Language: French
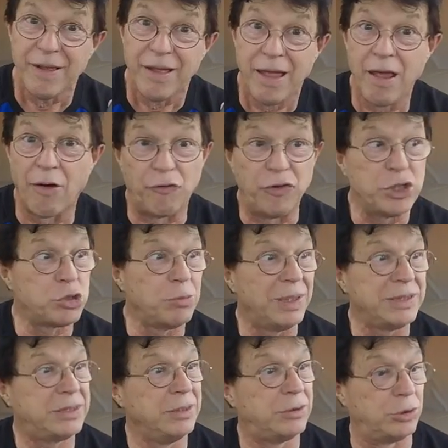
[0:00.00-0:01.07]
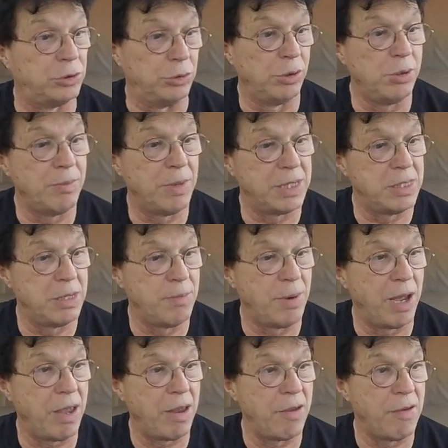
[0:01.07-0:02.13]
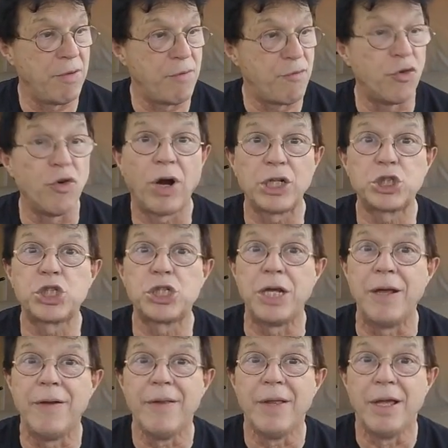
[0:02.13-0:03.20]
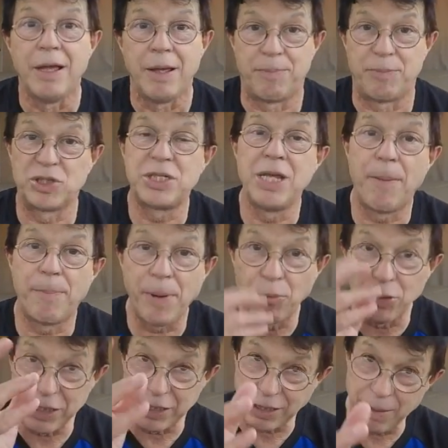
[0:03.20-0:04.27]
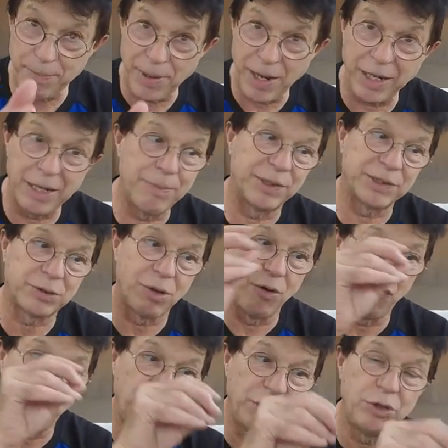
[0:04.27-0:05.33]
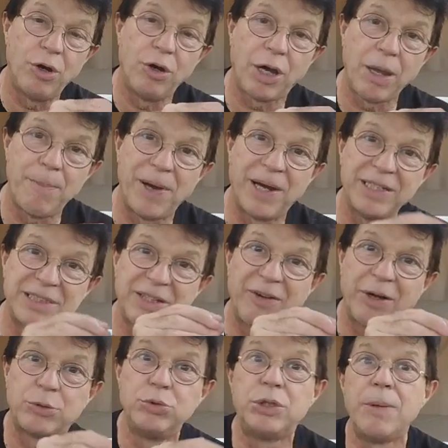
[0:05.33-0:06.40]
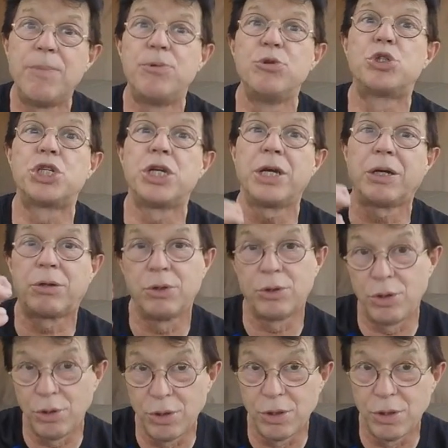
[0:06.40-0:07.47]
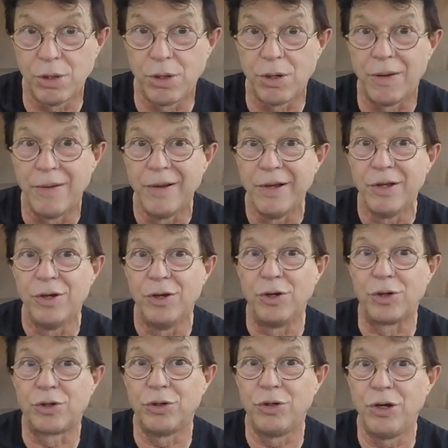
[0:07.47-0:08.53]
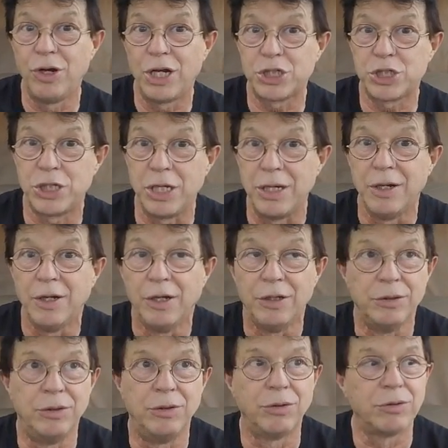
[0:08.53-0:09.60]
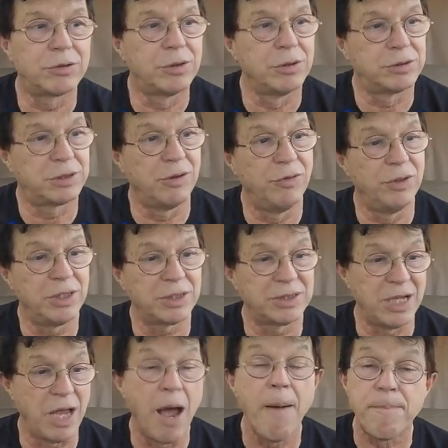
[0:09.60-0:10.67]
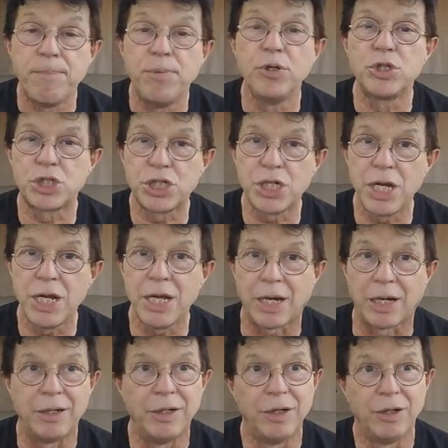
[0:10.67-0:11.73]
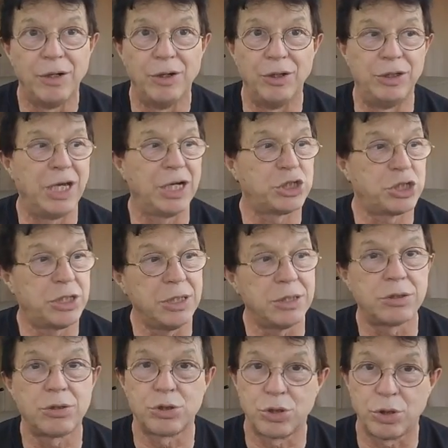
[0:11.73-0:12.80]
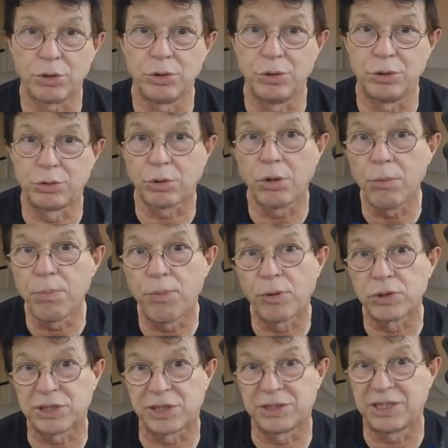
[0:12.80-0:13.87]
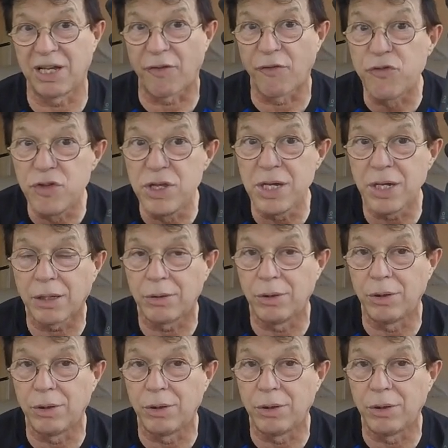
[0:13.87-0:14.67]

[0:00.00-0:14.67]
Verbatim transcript: Et en fait, je m'assis dessus. Il m'a dit, ben, il faut racheter. Parce qu'il n'y a pas moyen de réparer. Parce que le fait de le réparer, ça va coûter plus cher que de le, euh, l'acheter. Donc, euh, ce qui veut dire que c'est un peu cher euh, d'acheter ce genre de truc pour s'en servir